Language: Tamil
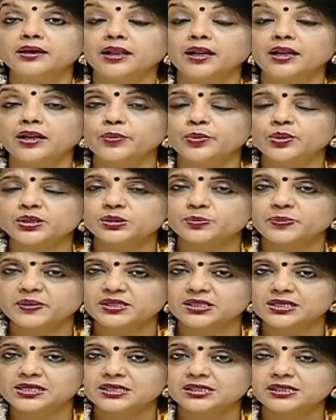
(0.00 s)
நல்ல ஒரு
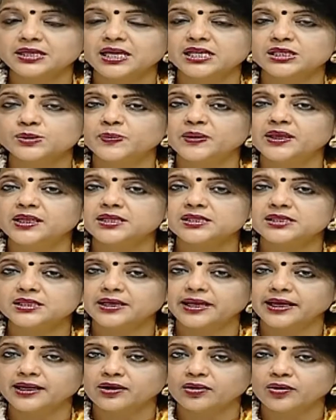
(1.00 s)
ஸ்பெஷலிஸ்ட் எக்ஸ்பீரியன்ஸ்ட்
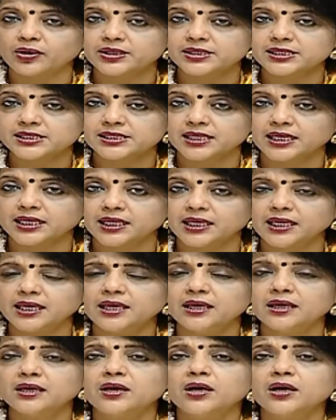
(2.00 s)
கைனகாலஜிஸ்ட் அணுகி